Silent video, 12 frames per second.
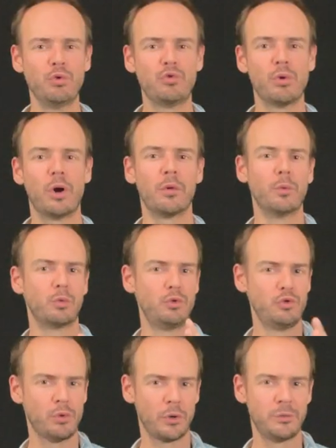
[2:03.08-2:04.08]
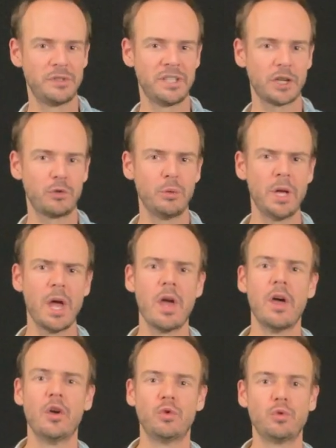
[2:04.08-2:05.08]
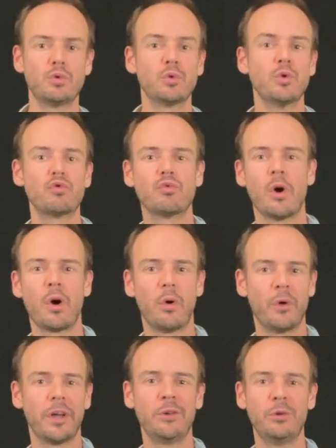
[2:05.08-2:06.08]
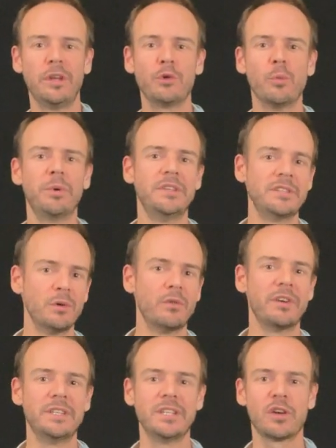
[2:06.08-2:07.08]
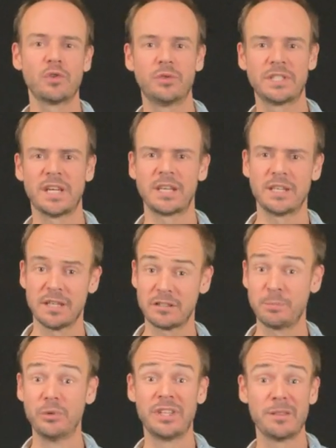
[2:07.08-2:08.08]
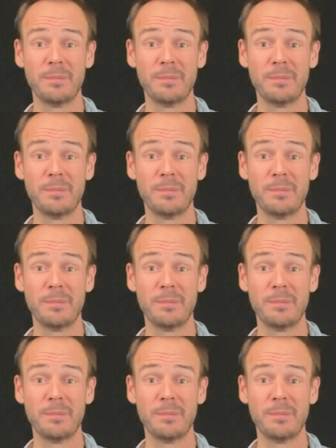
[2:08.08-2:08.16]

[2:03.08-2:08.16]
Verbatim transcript: de joueurs, donc du joueur du circuit jusqu'aux joueurs euh, réguliers de compétition, on va dire jusqu'à 15, peut-être